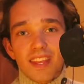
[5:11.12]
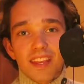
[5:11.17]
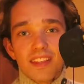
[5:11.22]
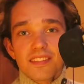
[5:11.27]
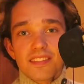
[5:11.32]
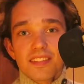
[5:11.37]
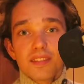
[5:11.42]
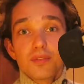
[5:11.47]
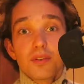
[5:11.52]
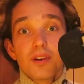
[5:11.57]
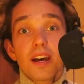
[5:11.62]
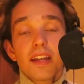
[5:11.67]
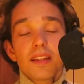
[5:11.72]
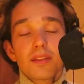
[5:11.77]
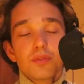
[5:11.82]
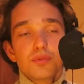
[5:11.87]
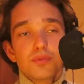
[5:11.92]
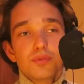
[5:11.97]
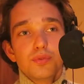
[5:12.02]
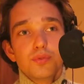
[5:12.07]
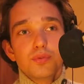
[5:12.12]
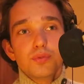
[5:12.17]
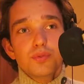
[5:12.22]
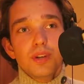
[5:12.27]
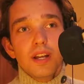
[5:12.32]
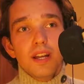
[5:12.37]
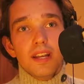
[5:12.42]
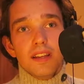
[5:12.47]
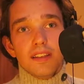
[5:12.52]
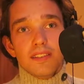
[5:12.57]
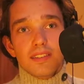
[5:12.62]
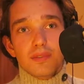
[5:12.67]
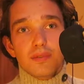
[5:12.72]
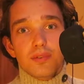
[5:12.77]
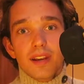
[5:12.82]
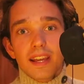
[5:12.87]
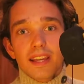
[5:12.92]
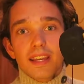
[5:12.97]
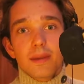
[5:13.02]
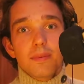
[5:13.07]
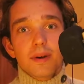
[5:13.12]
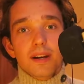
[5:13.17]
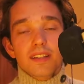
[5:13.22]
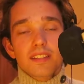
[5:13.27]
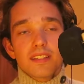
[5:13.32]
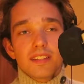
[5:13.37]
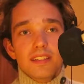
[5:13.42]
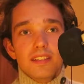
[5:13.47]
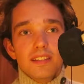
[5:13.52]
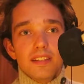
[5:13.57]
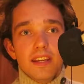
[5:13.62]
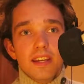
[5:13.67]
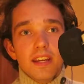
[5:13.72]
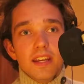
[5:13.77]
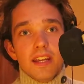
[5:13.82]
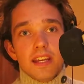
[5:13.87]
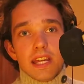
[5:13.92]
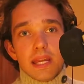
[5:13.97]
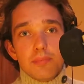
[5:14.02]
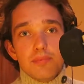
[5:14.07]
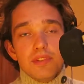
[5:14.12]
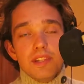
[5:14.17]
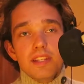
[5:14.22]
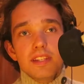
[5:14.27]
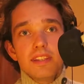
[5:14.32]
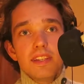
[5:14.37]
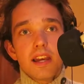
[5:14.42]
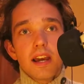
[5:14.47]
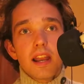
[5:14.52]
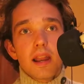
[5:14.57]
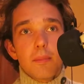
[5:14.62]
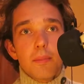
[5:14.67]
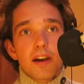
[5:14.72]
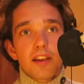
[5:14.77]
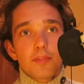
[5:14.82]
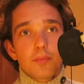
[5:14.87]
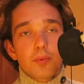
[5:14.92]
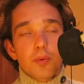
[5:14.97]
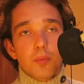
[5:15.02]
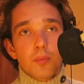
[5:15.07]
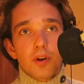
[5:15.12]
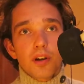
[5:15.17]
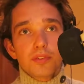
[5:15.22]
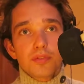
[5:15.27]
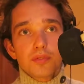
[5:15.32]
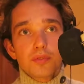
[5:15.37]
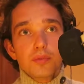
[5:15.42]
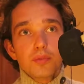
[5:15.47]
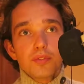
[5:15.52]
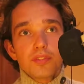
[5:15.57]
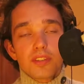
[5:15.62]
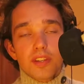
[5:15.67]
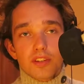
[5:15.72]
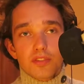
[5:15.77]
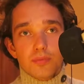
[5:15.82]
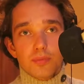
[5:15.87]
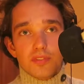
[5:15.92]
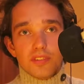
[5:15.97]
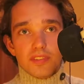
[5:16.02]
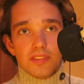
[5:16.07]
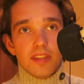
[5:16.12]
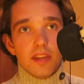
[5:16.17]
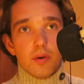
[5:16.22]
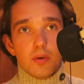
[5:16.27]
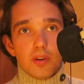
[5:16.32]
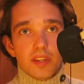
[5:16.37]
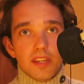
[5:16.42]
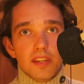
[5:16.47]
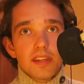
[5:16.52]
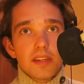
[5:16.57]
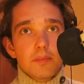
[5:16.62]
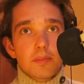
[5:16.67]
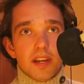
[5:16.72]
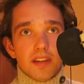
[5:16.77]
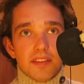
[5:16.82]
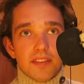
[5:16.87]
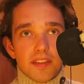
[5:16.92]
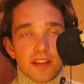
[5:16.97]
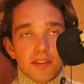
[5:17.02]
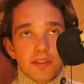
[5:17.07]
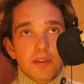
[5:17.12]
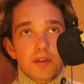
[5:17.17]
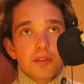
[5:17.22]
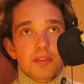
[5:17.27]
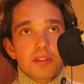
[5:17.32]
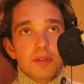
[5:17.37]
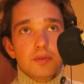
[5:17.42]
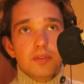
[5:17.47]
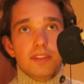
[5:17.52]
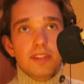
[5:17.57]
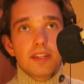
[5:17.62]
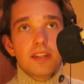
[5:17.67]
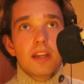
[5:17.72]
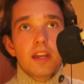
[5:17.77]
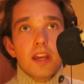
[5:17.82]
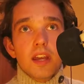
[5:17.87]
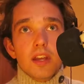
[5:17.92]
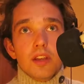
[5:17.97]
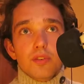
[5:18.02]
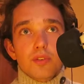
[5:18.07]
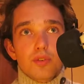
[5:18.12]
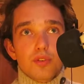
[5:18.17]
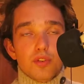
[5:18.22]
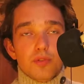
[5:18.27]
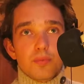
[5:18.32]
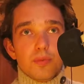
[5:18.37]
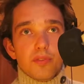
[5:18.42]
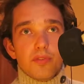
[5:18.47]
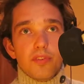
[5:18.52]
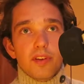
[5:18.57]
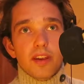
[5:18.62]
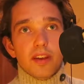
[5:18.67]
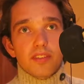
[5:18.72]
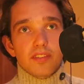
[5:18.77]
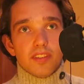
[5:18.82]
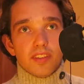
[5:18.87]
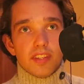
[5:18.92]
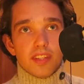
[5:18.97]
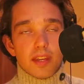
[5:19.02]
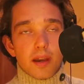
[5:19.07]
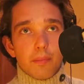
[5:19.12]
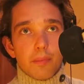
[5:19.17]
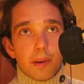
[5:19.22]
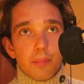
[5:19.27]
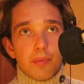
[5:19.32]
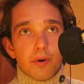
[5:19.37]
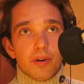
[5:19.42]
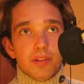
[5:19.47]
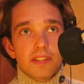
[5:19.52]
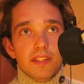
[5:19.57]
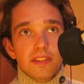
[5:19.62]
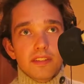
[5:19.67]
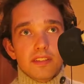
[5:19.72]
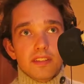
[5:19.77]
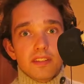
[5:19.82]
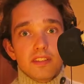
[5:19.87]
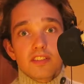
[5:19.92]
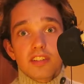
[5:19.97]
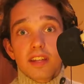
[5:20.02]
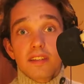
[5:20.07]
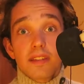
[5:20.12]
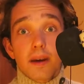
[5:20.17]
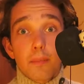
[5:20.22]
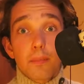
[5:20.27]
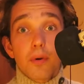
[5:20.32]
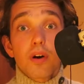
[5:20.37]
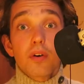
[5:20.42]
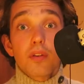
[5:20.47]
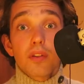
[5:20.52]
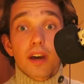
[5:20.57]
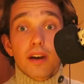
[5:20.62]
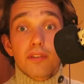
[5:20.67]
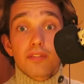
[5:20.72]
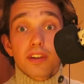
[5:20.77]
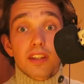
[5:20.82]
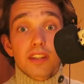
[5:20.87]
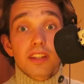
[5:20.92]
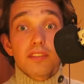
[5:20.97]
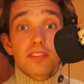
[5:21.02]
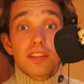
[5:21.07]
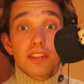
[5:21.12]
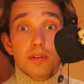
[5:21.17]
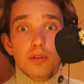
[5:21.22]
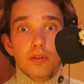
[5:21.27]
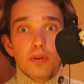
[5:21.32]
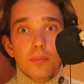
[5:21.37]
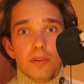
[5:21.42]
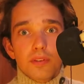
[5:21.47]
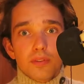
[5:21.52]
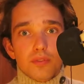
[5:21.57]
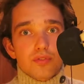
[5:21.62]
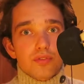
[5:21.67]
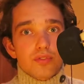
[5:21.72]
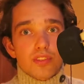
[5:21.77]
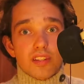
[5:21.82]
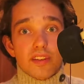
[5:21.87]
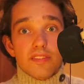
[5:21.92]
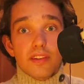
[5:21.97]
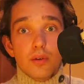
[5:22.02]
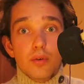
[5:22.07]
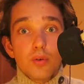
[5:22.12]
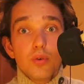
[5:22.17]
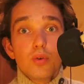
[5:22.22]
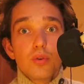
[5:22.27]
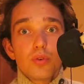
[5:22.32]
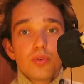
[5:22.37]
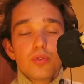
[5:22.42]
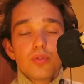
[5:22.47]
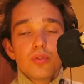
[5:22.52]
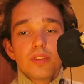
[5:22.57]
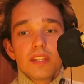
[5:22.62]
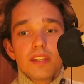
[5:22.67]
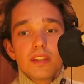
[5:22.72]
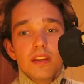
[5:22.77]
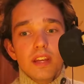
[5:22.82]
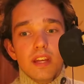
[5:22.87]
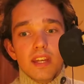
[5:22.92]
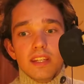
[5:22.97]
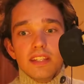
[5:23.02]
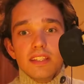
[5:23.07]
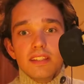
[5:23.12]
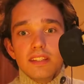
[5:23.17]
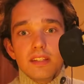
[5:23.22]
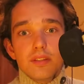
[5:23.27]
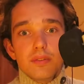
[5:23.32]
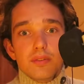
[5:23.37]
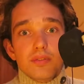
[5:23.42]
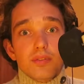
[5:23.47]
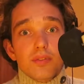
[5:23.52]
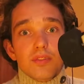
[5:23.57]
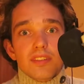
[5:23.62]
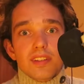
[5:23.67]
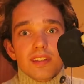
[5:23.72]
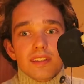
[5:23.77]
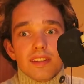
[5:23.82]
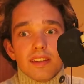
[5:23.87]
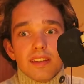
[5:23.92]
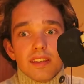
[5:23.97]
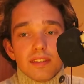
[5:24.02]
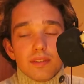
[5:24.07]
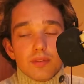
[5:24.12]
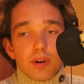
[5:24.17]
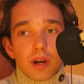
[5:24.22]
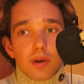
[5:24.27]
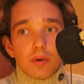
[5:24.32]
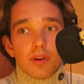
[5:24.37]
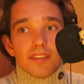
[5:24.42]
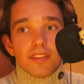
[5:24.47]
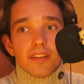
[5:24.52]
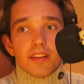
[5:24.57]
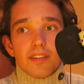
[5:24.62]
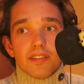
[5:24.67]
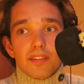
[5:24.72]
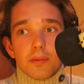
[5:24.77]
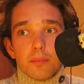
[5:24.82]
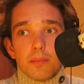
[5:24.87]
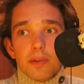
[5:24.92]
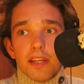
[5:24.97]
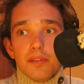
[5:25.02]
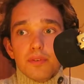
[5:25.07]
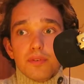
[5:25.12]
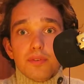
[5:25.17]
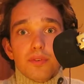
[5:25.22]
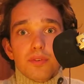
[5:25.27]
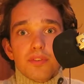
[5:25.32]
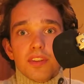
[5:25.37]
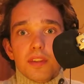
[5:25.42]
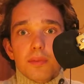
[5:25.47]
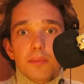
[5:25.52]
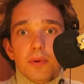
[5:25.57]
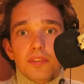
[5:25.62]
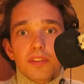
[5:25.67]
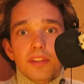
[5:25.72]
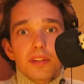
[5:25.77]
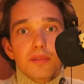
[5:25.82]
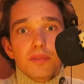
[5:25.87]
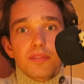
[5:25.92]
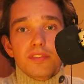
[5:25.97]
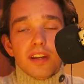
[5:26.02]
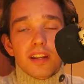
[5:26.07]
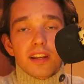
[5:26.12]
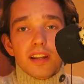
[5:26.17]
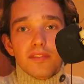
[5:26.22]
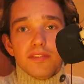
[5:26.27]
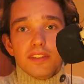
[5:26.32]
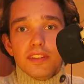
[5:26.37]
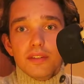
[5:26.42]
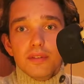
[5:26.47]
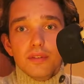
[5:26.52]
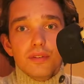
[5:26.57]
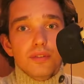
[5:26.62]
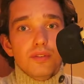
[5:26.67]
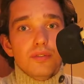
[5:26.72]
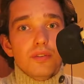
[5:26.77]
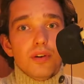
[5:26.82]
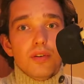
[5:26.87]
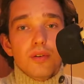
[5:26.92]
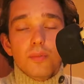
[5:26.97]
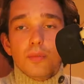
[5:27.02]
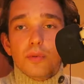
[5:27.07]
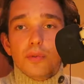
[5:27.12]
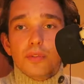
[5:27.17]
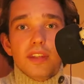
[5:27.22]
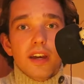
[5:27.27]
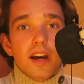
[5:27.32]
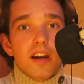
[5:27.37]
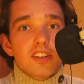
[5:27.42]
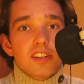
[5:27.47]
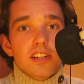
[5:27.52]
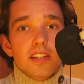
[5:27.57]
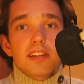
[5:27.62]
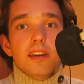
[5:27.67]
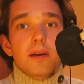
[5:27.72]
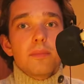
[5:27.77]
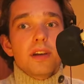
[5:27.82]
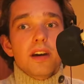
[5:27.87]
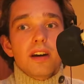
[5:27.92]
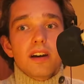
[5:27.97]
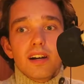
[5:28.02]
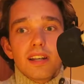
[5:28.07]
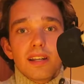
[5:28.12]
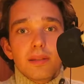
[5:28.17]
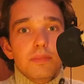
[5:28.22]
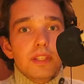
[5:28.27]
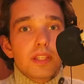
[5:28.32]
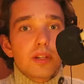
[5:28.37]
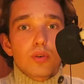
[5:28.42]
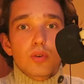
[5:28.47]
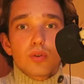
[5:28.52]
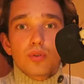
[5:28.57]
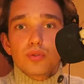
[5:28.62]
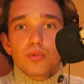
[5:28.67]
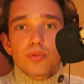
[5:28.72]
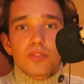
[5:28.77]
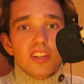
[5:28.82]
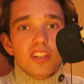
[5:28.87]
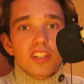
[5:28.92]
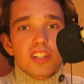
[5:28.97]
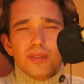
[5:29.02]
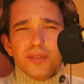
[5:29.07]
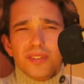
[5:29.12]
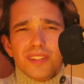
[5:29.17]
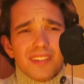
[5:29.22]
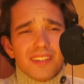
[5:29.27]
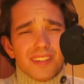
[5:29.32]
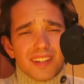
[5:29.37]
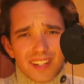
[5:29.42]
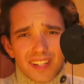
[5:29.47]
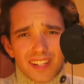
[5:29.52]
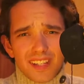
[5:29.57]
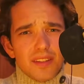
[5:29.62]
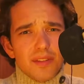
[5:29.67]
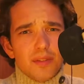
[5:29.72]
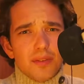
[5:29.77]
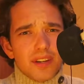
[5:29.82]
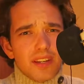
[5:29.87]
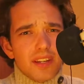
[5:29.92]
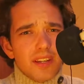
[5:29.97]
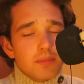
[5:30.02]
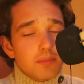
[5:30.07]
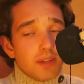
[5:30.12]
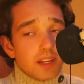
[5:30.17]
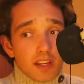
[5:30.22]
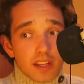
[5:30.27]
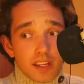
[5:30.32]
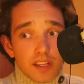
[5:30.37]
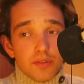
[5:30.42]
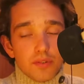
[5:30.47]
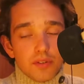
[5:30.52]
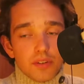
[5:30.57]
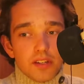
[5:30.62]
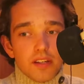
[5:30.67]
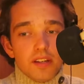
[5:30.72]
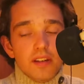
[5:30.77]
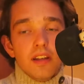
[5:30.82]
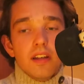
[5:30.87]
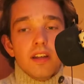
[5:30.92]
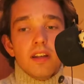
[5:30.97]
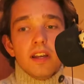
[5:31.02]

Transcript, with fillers: Et c'est de là d'où c'est de là qu'est partie l'idée. Et puis l'idée à la base pour moi du coup, c'était que je me disais OK, il me reste un an en DUT, ce que je peux faire, ce qui a à ma portée, c'est déjà d'apprendre à faire des vidéos parce que j'avais aucune idée de ce que c'était, de à quoi ça ressemblait, de ce que ça demandait de faire de la vidéo, tu vois le montage, les caméras, les micros, tout ça, j'y connaissais rien de rien, mais rien de rien.